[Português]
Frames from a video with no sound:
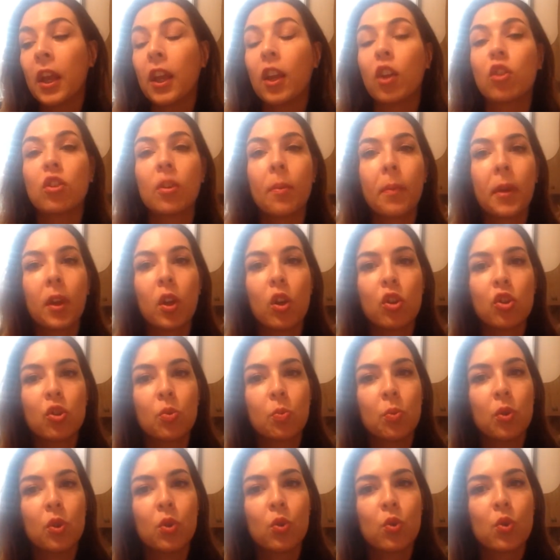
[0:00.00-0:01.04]
Eu também gosto
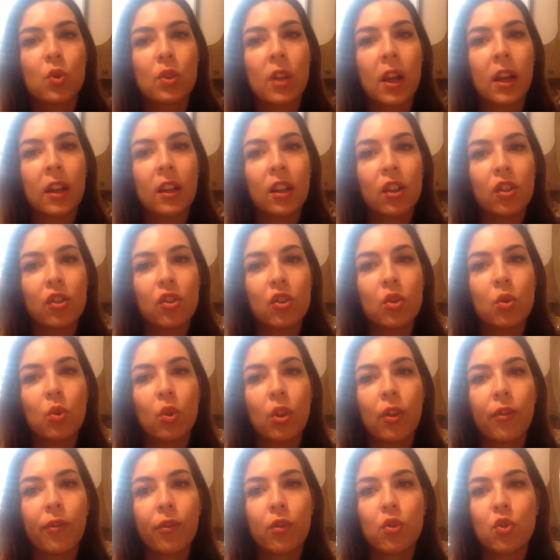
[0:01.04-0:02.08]
muito de usar este no
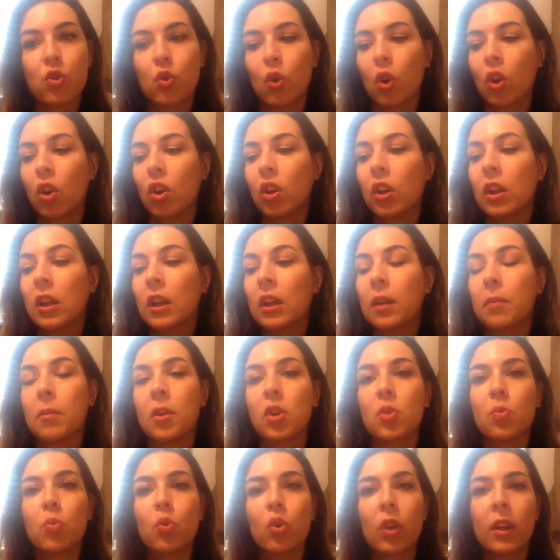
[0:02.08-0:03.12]
difusor,
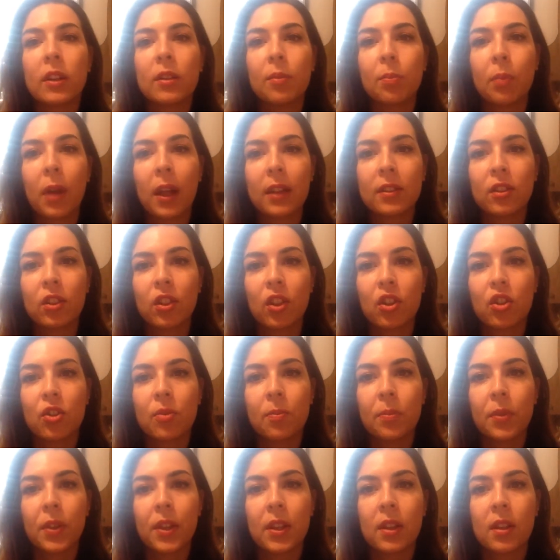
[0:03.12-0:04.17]
mesmo durante práticas de
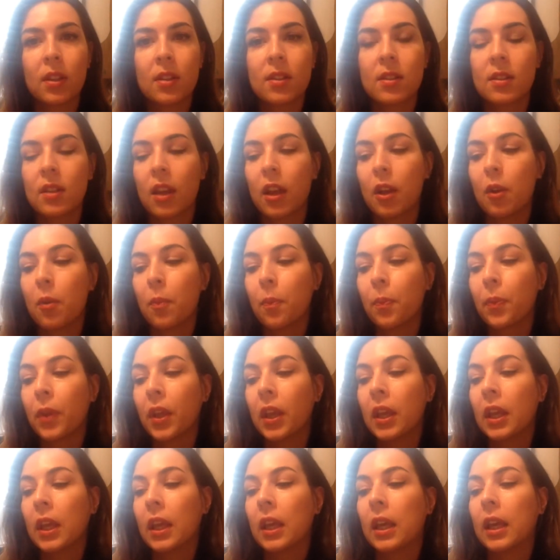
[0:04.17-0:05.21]
meditação.
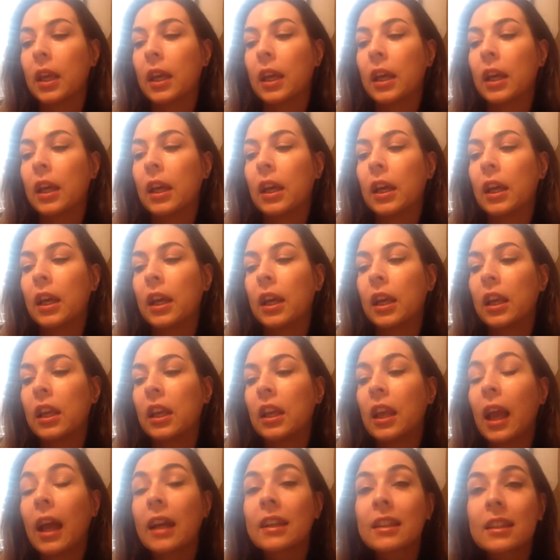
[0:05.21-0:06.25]
Uh,
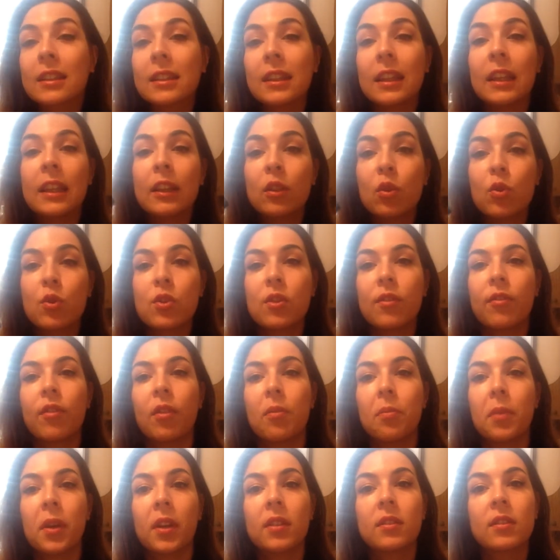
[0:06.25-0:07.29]
e há,
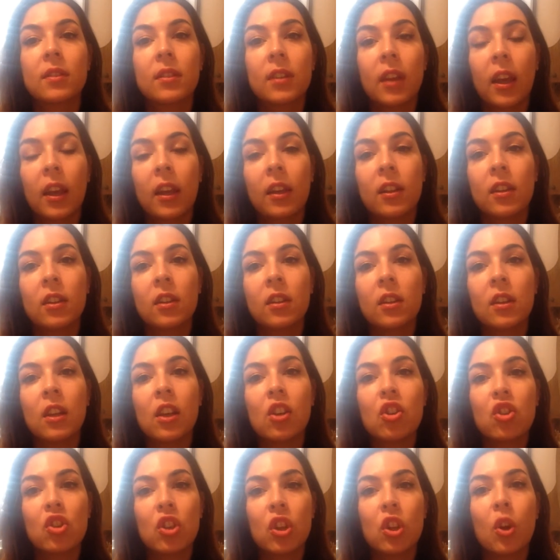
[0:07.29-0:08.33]
inclusivamente, quem uh,
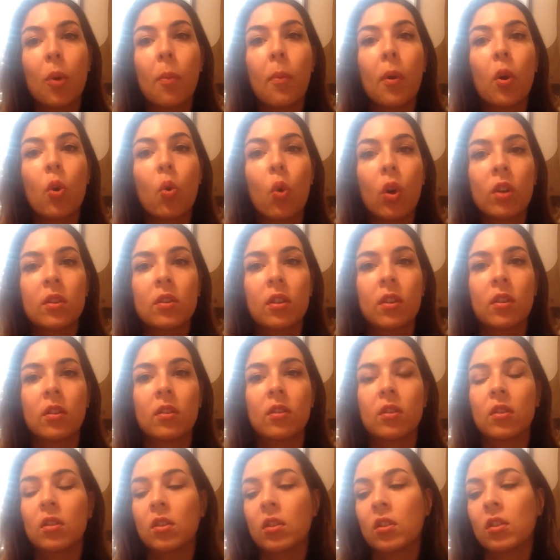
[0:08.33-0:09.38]
ingira uma gota
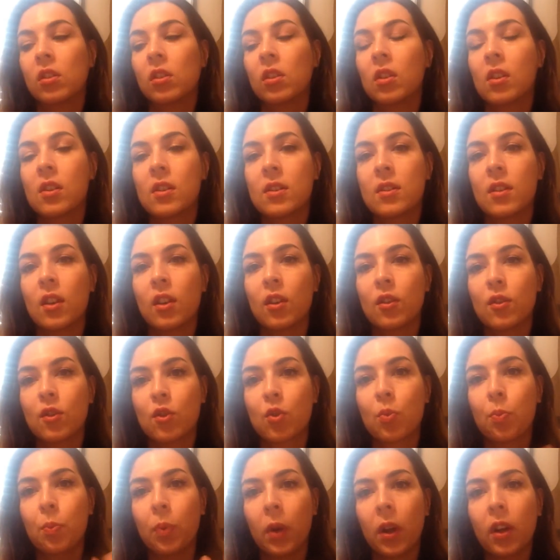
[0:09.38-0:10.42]
de, de,
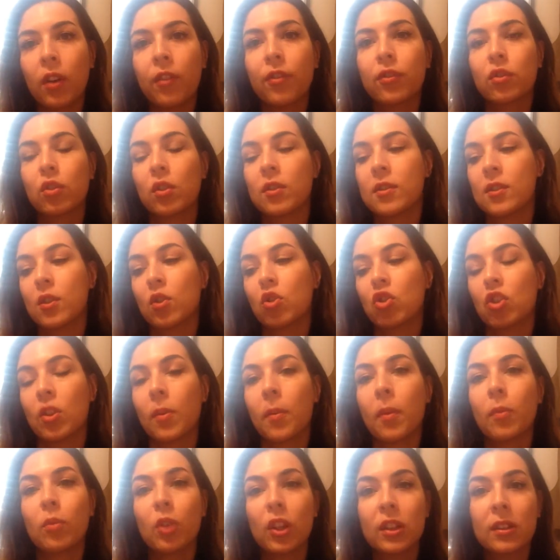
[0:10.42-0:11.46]
incenso para fortalecer o
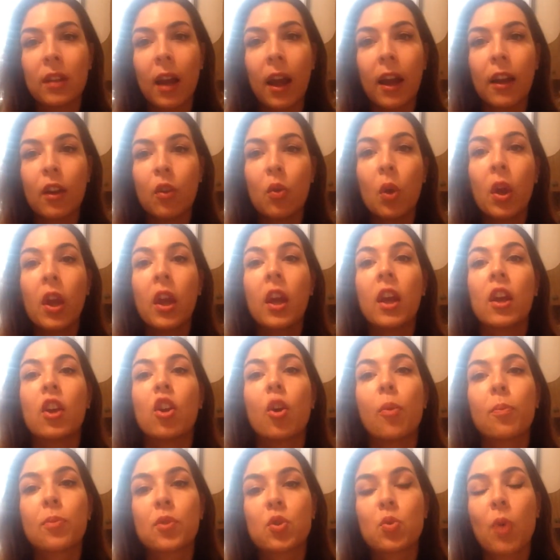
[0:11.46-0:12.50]
sistema imunitário.
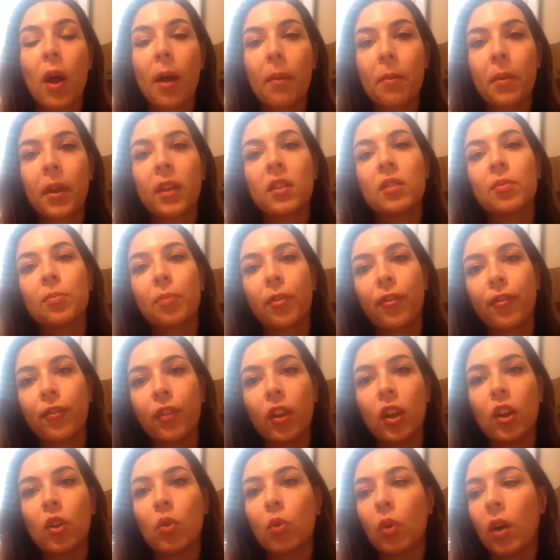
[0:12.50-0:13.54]
Eu, pessoalmente,
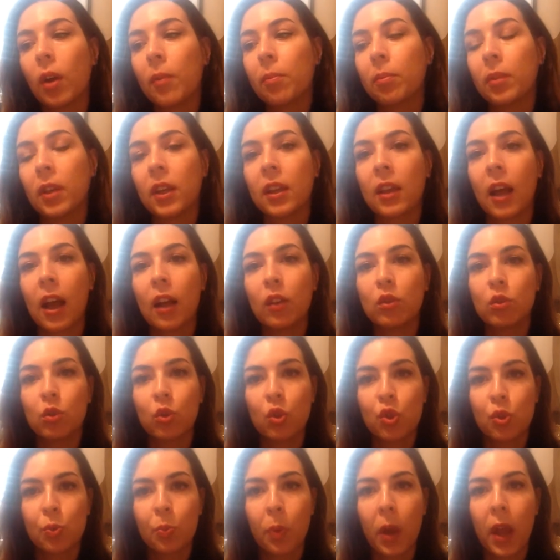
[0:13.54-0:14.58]
prefiro aplicá-lo
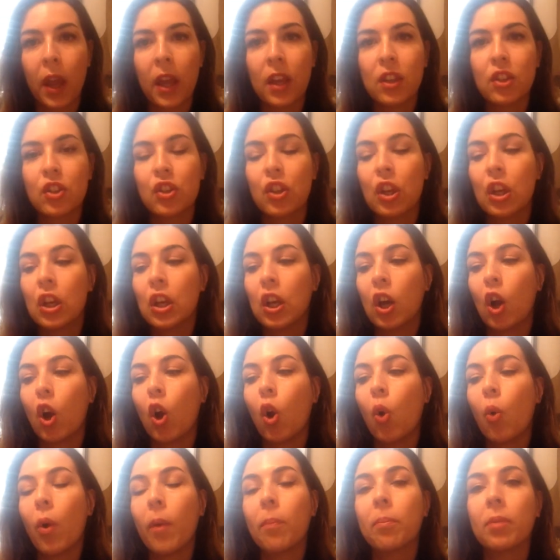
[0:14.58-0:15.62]
nos pés
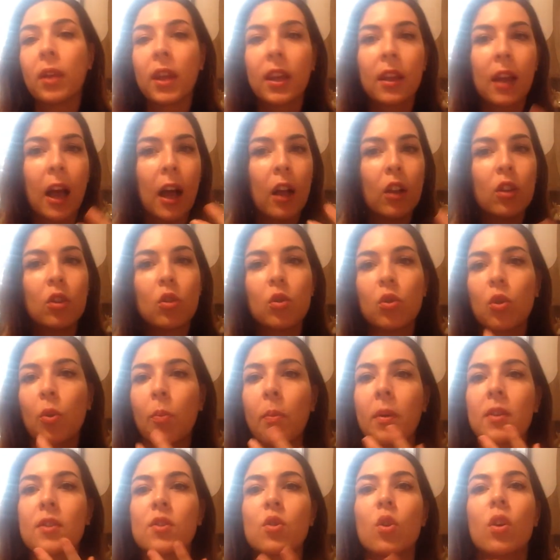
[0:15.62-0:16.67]
ou aplicá-lo
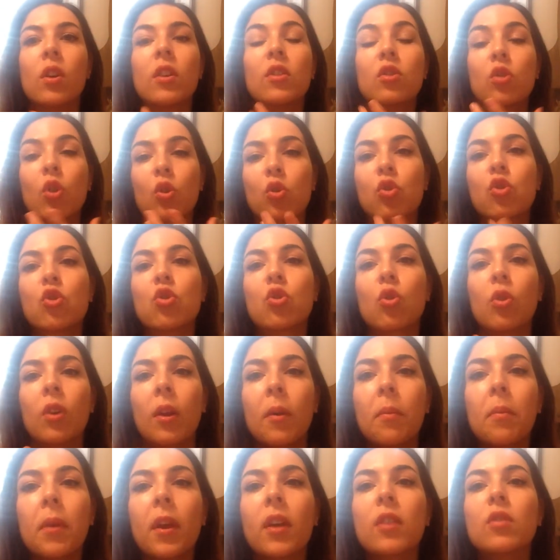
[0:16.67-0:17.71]
numa zona de
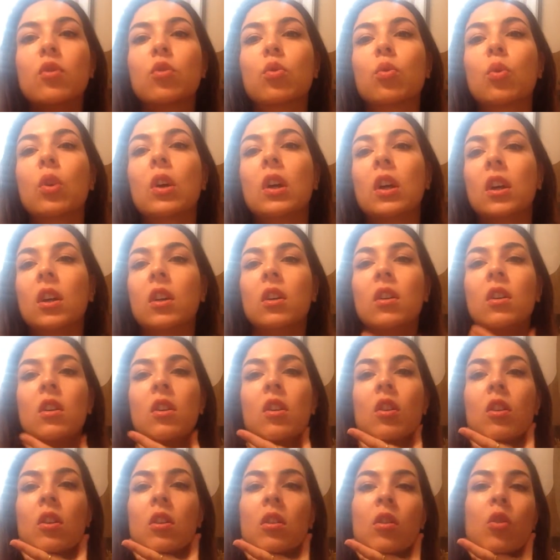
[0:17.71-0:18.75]
congestionamento, uh,
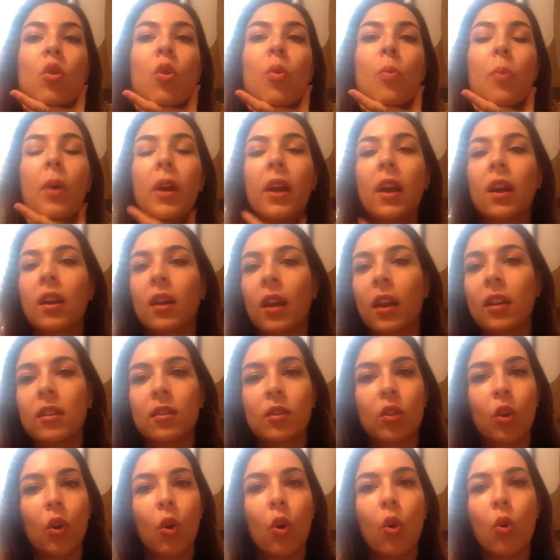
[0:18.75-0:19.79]
ah, como a
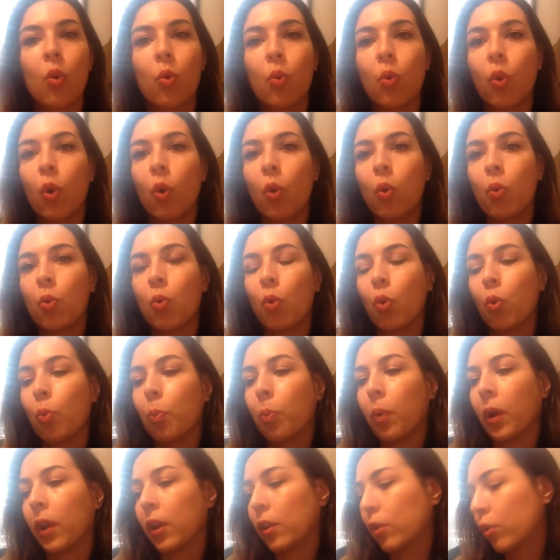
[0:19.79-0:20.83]
garganta ou, ou, o
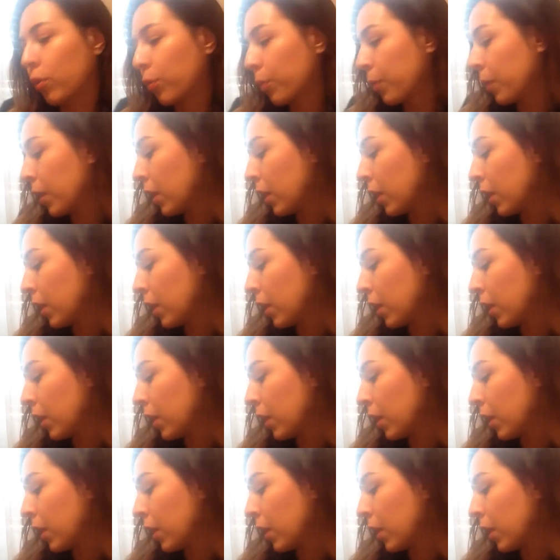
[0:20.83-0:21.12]
peito.